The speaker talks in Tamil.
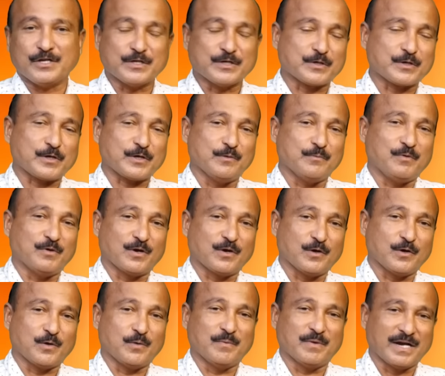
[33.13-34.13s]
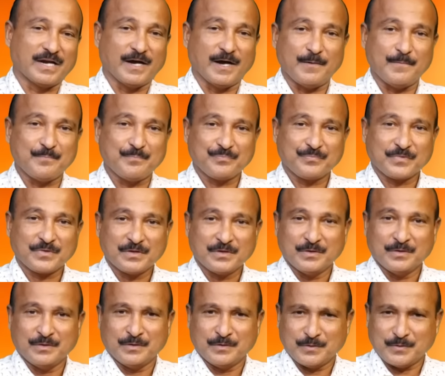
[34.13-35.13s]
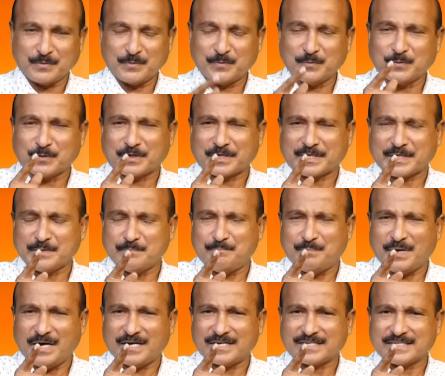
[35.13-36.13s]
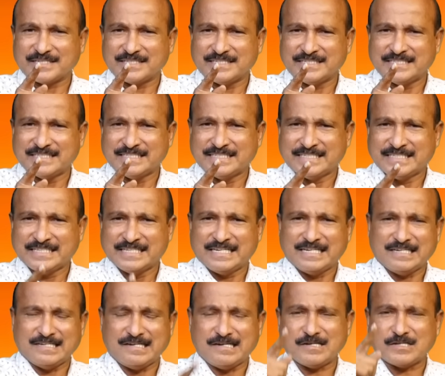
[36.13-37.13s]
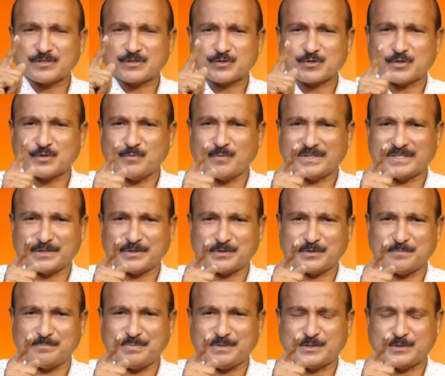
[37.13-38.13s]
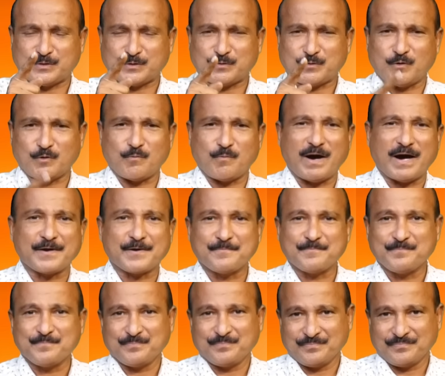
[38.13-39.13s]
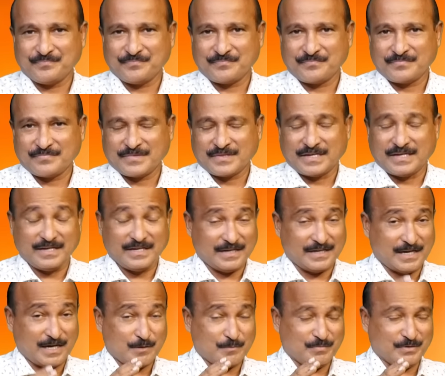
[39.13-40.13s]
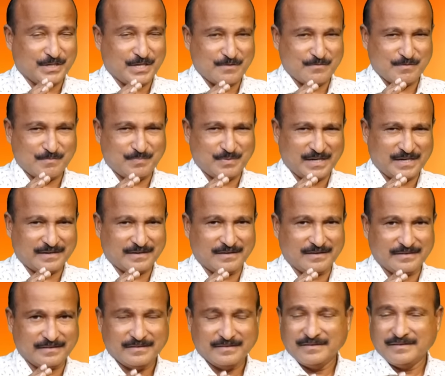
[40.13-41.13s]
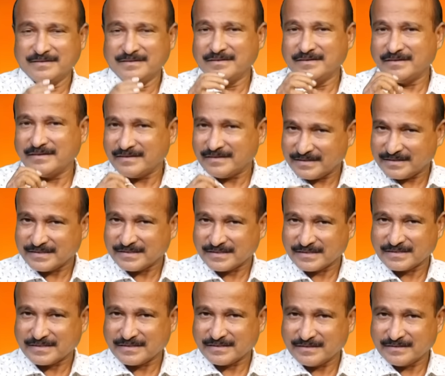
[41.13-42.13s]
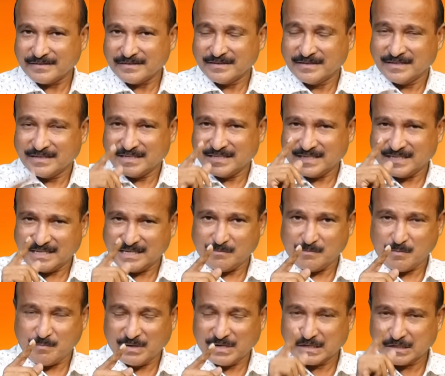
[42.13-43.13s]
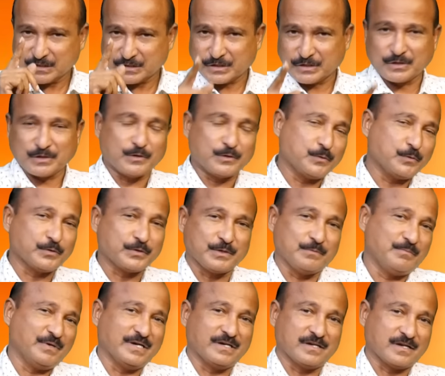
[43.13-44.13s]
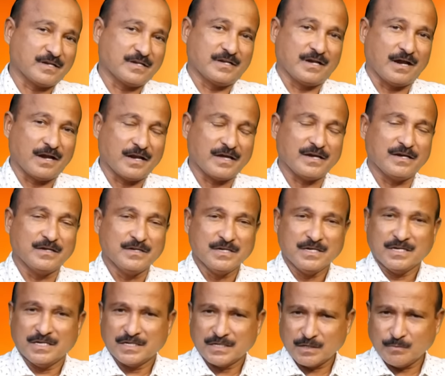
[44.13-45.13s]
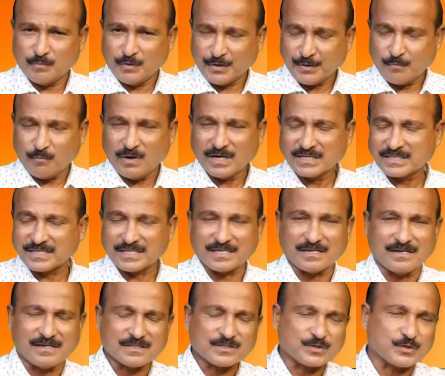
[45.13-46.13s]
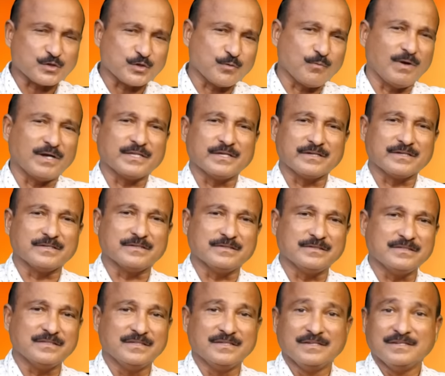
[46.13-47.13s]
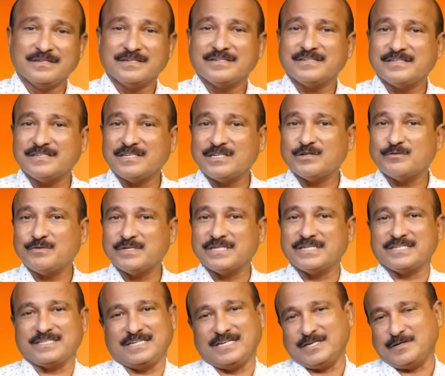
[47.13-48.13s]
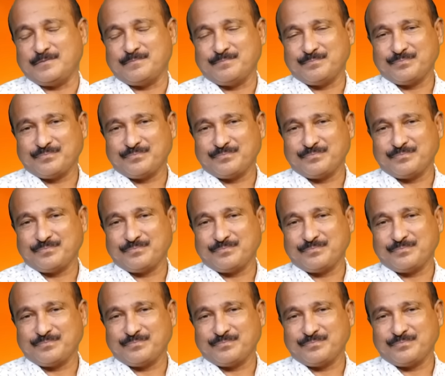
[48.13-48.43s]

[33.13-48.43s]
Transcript: இன்றைய பரலோகமன்னா நோக்கிப்பார் ஆசீர்வாதத்தை பெற்றுக்கொள்வாய் என் அன்பு தெய்வ பிள்ளைகளை இன்றைக்கு நம்ம மனுஷங்களை நோக்கி பார்க்குறதுனால நம்மளுடைய வாழ்க்கையில் ஆசீர்வாதங்கள் இல்லவே இல்லை